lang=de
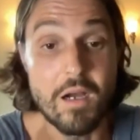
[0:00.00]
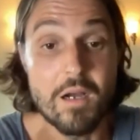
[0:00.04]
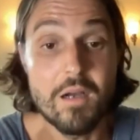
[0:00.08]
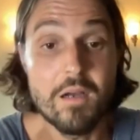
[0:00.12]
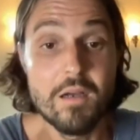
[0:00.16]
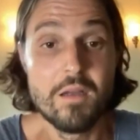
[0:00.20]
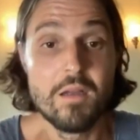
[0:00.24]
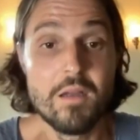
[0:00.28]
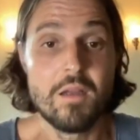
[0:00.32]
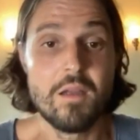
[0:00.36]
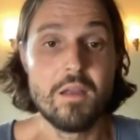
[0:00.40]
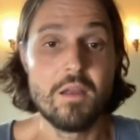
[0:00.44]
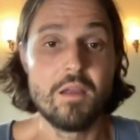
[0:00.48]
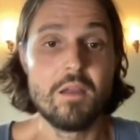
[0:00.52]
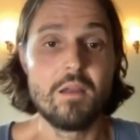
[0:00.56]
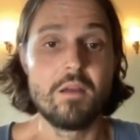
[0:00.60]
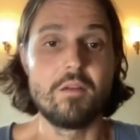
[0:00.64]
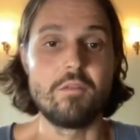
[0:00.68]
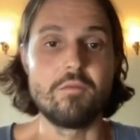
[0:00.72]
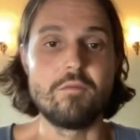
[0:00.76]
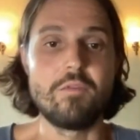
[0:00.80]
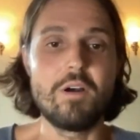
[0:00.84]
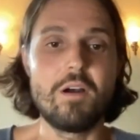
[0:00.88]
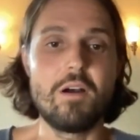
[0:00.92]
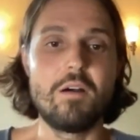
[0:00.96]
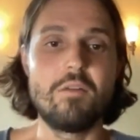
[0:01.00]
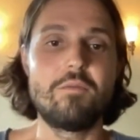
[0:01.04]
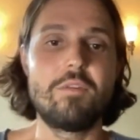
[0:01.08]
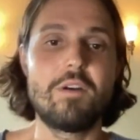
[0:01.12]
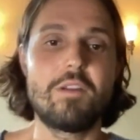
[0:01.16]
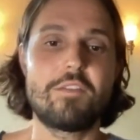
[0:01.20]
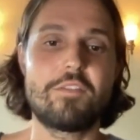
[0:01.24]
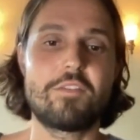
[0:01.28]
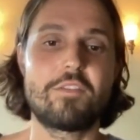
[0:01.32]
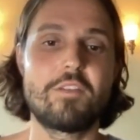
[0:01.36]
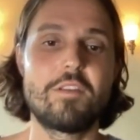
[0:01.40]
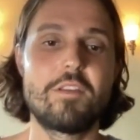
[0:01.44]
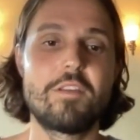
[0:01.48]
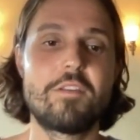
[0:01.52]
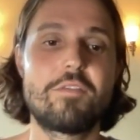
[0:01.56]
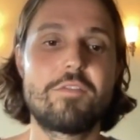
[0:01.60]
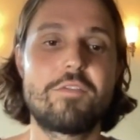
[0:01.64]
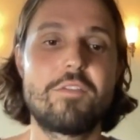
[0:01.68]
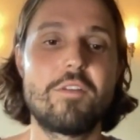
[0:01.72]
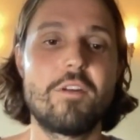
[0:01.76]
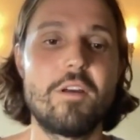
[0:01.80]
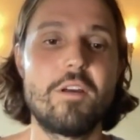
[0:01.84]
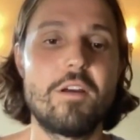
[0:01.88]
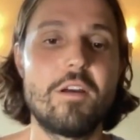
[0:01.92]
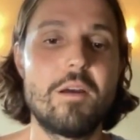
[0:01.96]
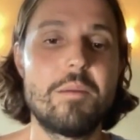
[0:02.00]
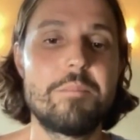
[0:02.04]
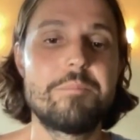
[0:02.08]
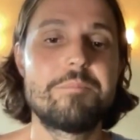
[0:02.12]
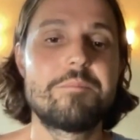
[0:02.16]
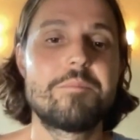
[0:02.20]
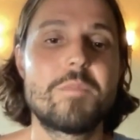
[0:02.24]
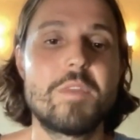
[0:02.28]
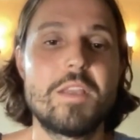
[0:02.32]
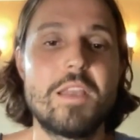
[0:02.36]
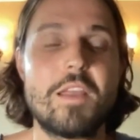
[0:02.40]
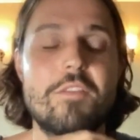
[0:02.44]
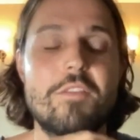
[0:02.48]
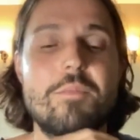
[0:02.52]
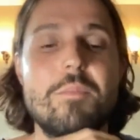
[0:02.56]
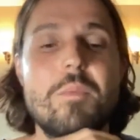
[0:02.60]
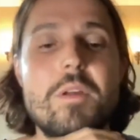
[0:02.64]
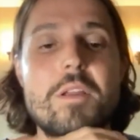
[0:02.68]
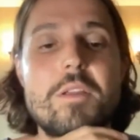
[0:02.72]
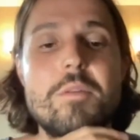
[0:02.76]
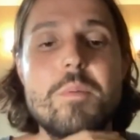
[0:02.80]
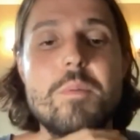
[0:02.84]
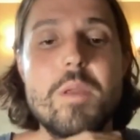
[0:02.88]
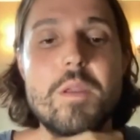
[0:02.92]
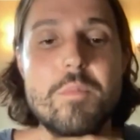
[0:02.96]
ja. Was ich ähm, erstmal, ich,